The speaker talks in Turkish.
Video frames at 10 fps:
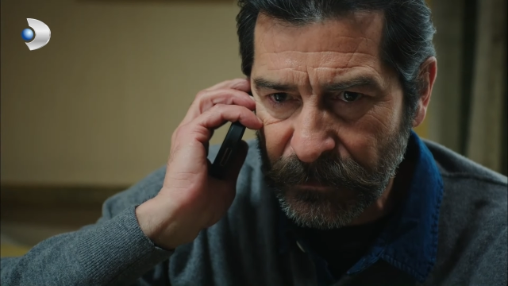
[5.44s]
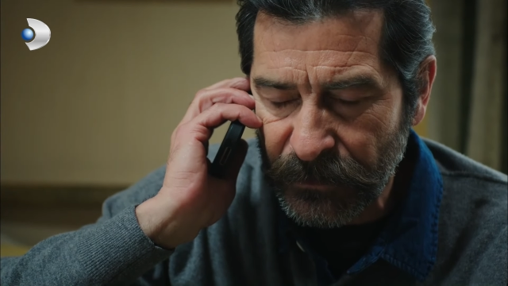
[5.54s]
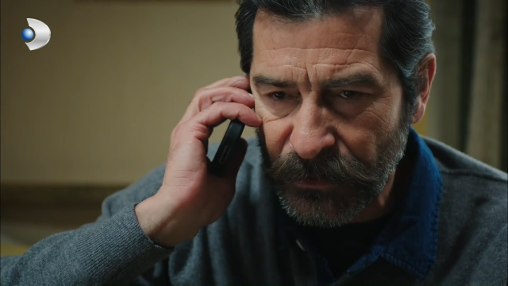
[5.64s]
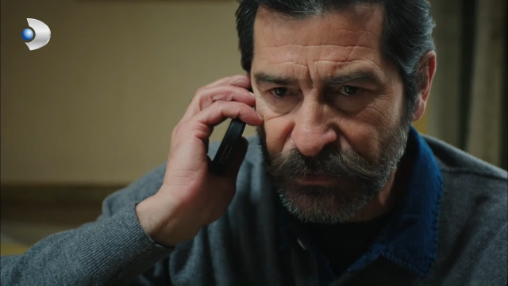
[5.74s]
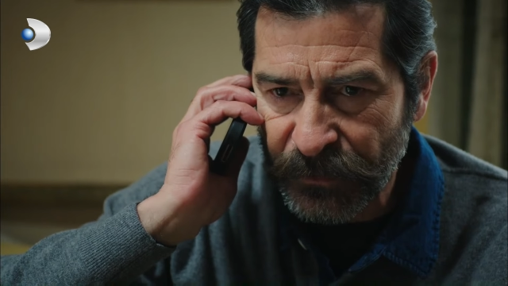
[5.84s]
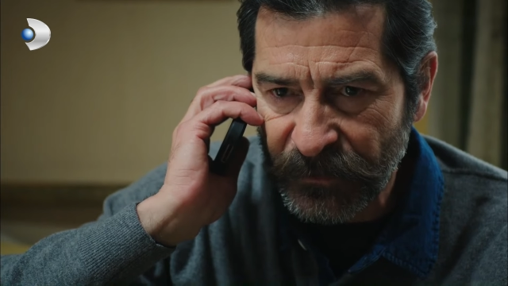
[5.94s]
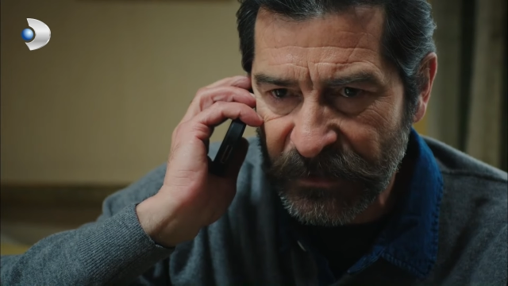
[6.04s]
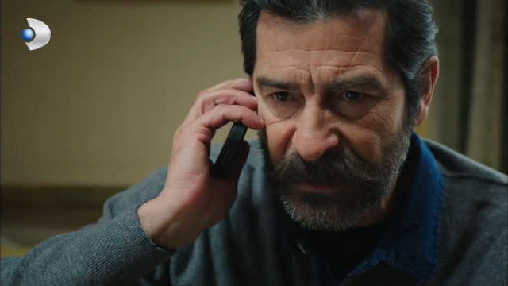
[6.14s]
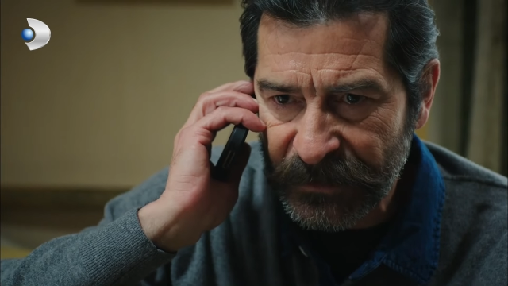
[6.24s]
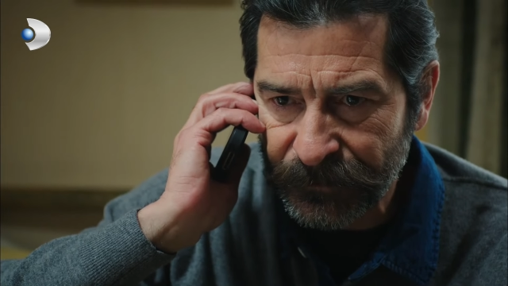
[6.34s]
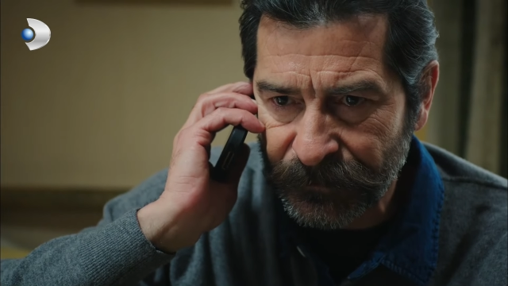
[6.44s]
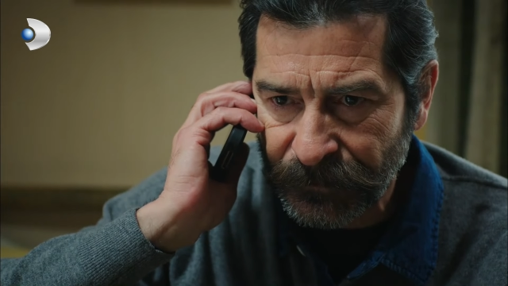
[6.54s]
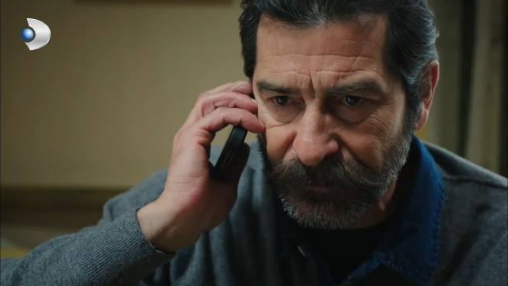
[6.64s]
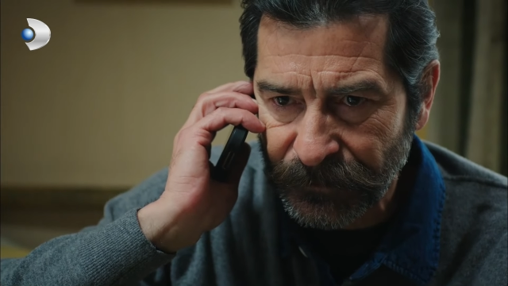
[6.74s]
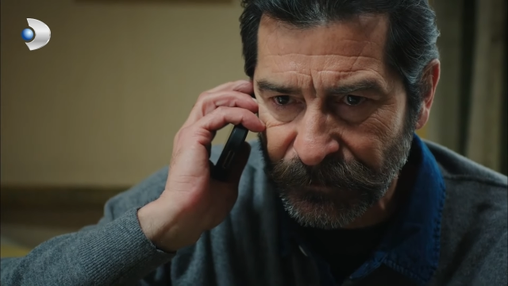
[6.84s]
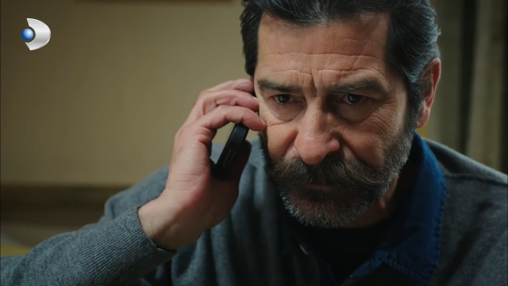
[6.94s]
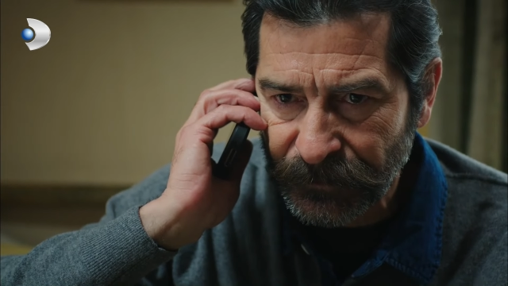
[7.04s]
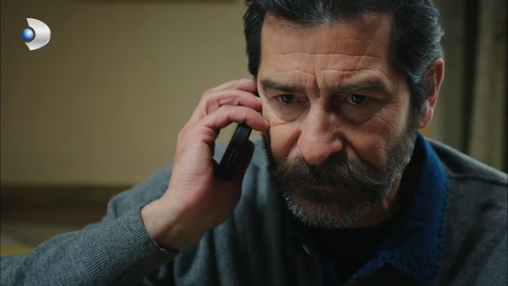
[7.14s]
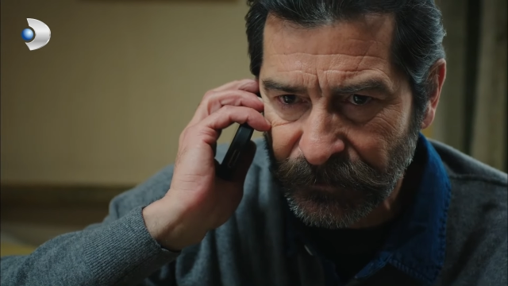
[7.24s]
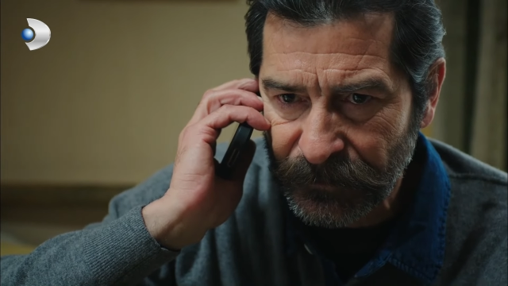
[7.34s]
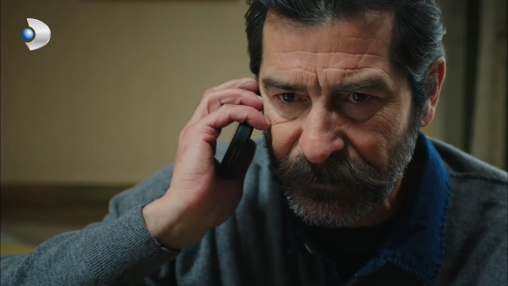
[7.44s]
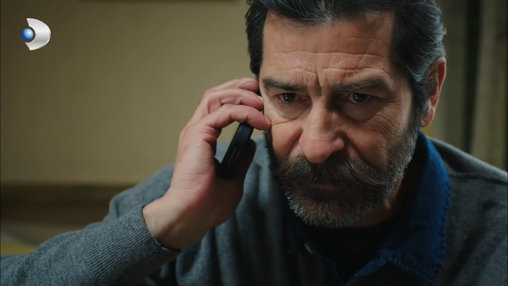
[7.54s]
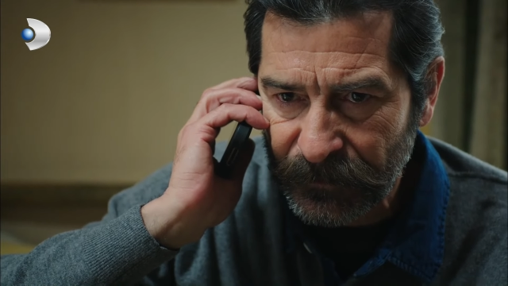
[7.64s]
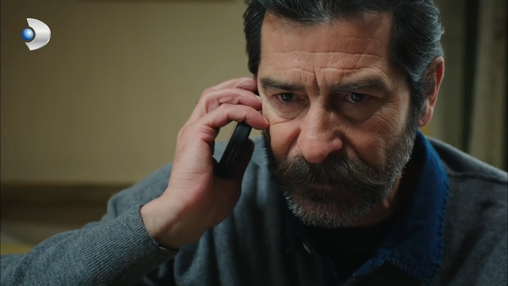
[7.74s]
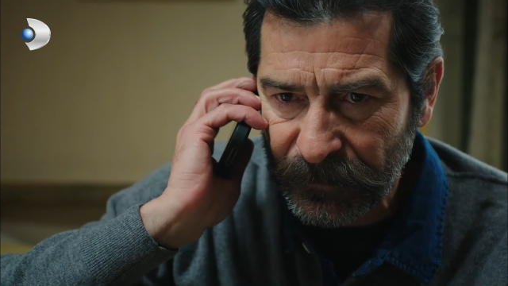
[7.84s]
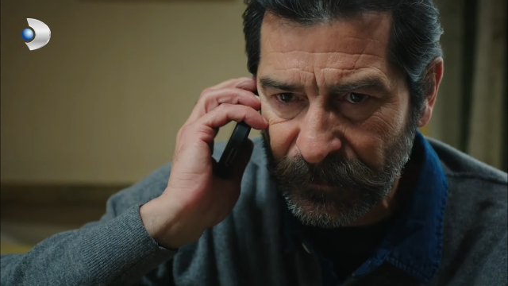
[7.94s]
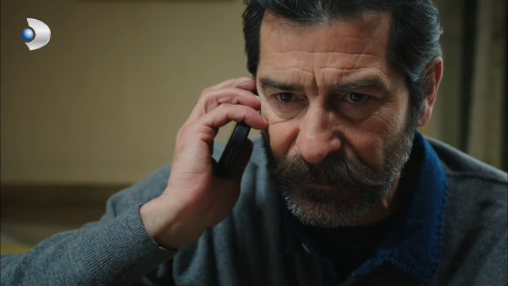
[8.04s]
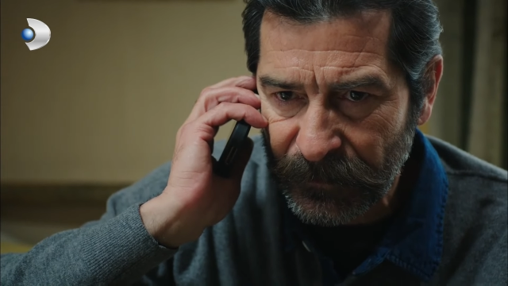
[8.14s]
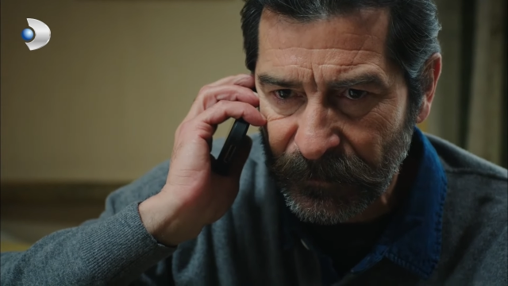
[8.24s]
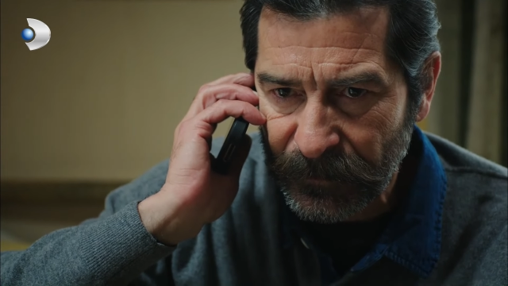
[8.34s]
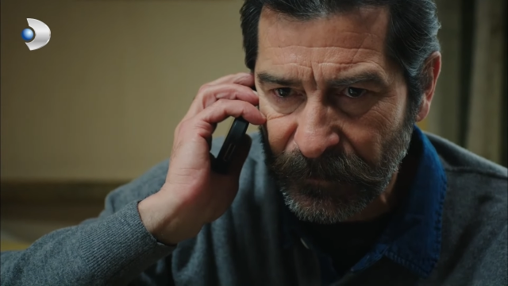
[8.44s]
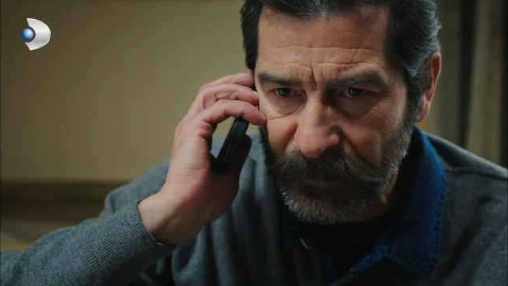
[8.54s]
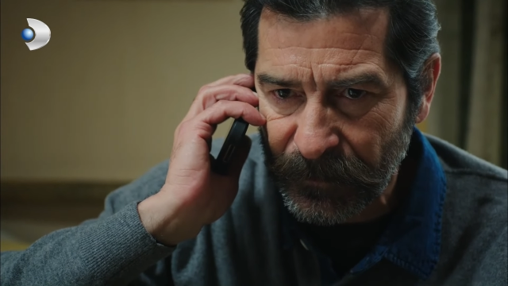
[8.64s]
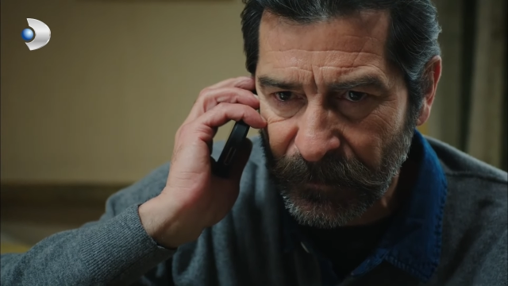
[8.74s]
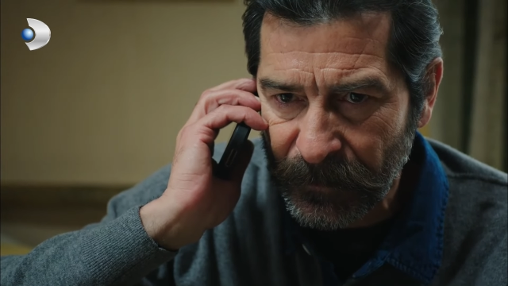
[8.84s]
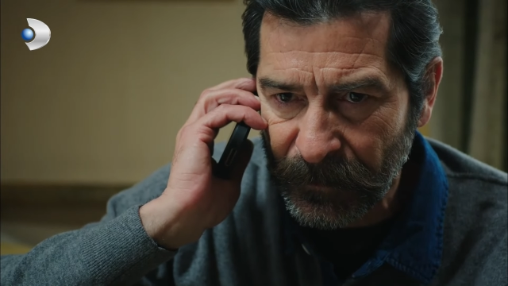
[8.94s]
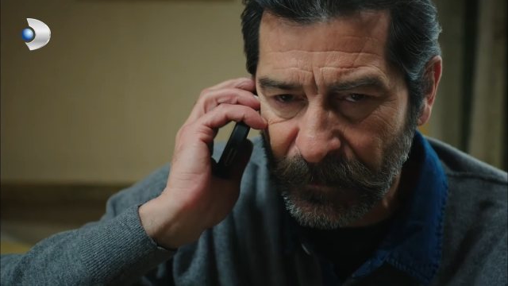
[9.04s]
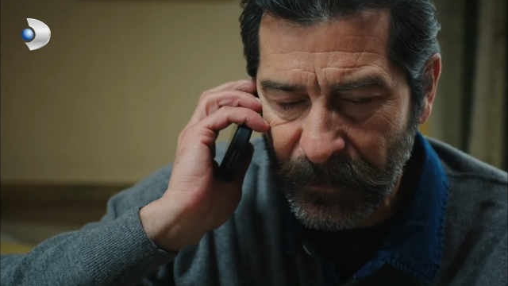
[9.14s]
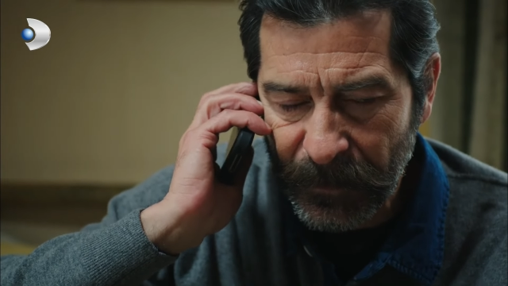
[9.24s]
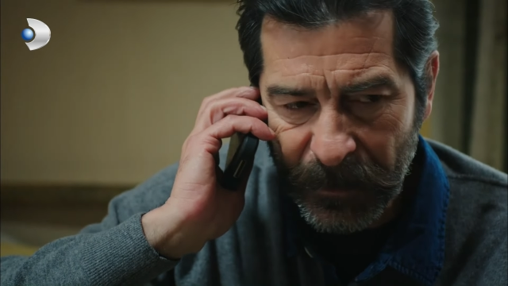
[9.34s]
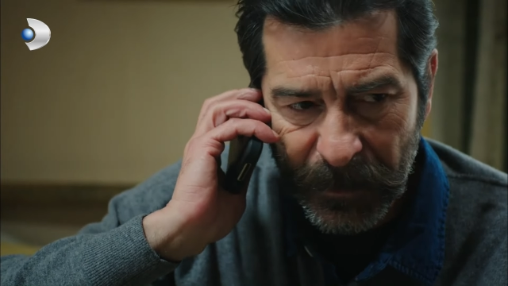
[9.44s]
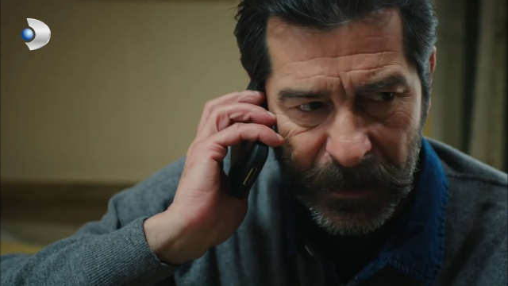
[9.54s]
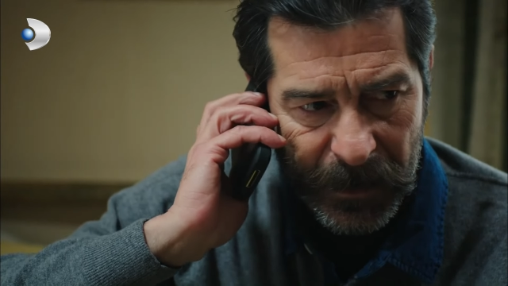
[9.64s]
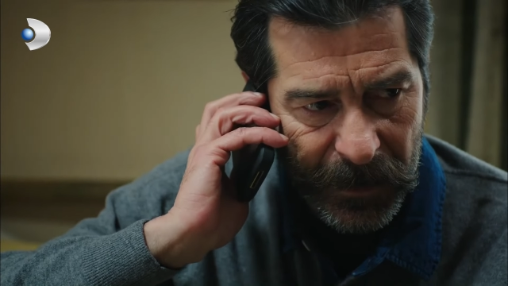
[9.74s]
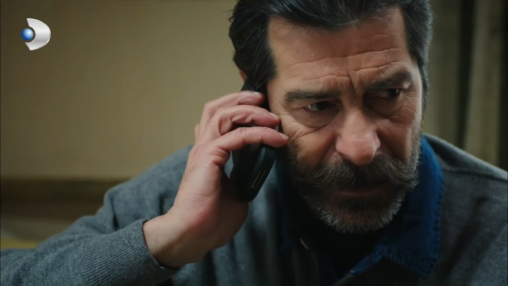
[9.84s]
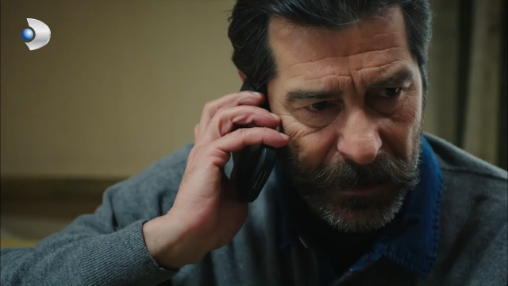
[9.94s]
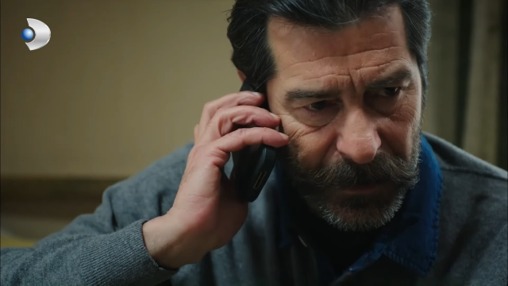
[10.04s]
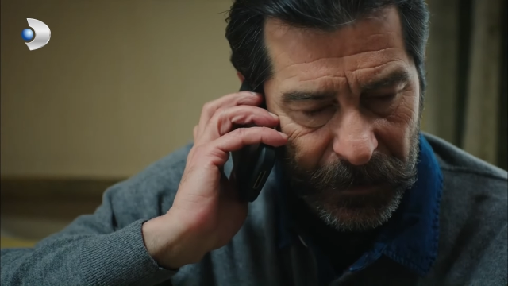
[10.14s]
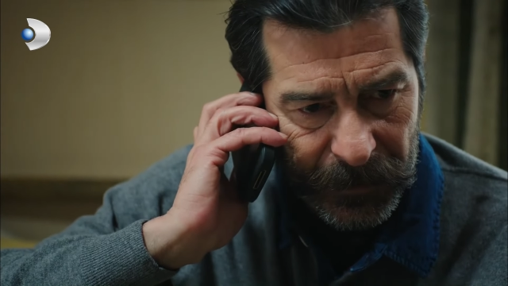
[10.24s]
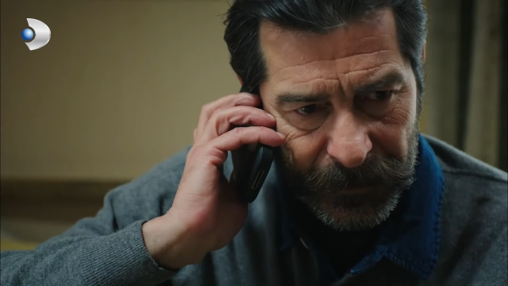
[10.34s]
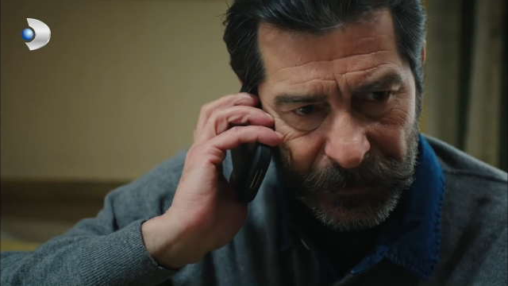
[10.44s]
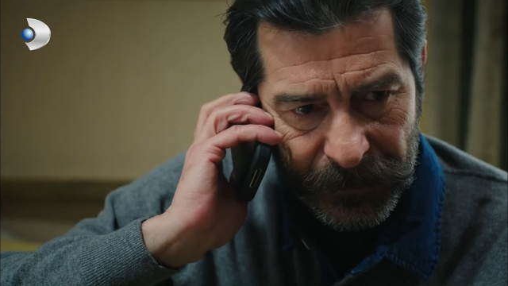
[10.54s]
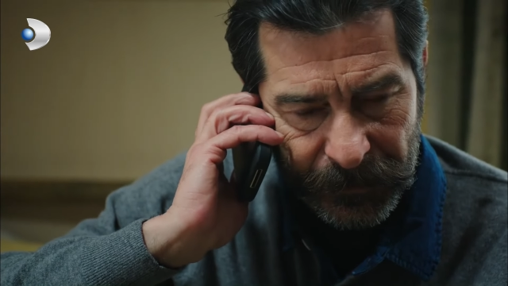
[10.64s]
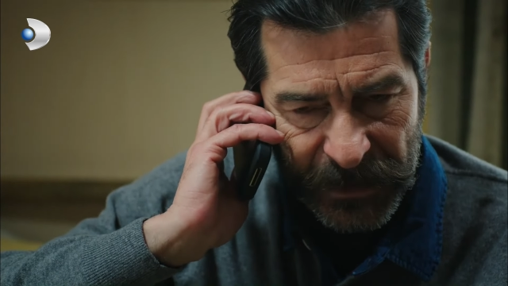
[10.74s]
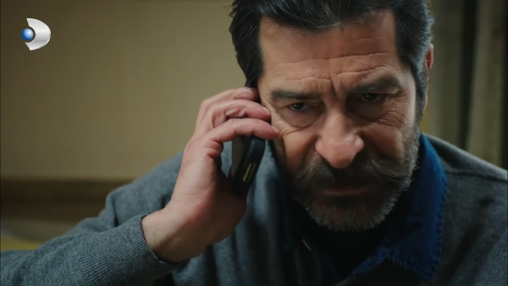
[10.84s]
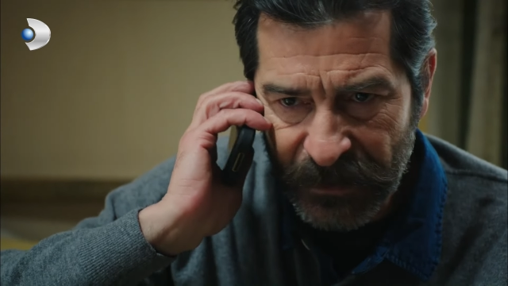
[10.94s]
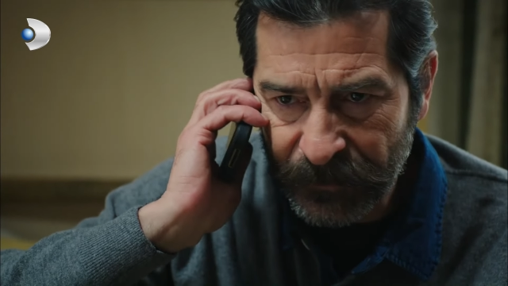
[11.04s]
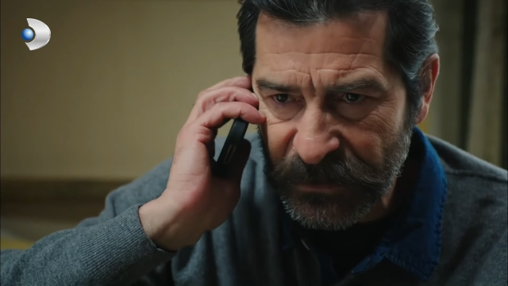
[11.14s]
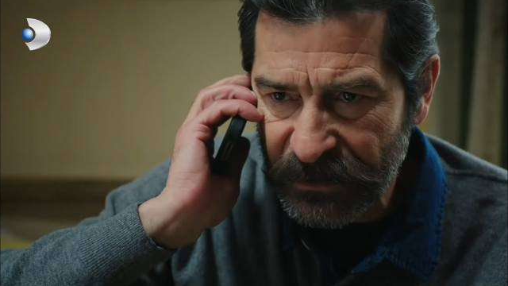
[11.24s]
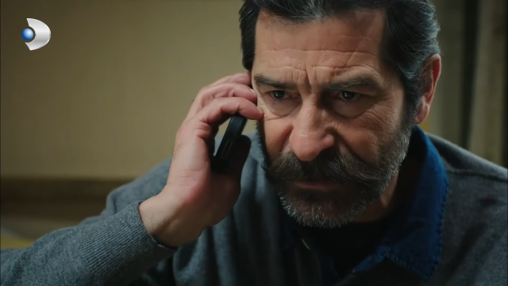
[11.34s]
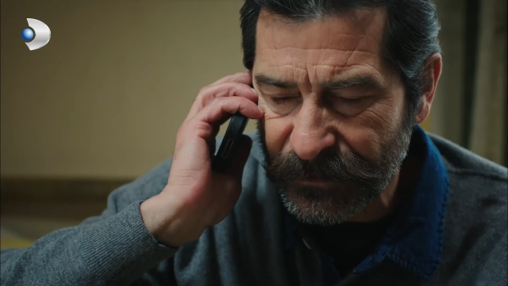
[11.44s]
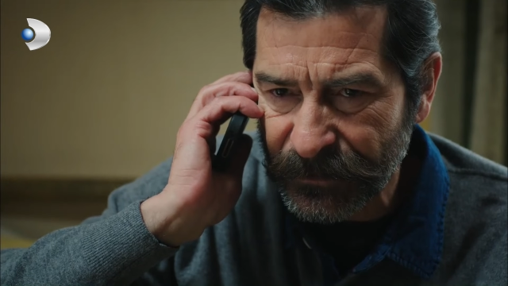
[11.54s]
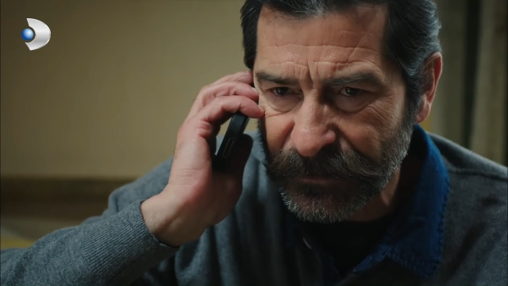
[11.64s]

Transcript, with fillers: Görüşmemiz lazım. Ben şu anda Ahmet Yılmaz'ım Kandemir'cim. O kadar çok işim var ki. Başlatma işini.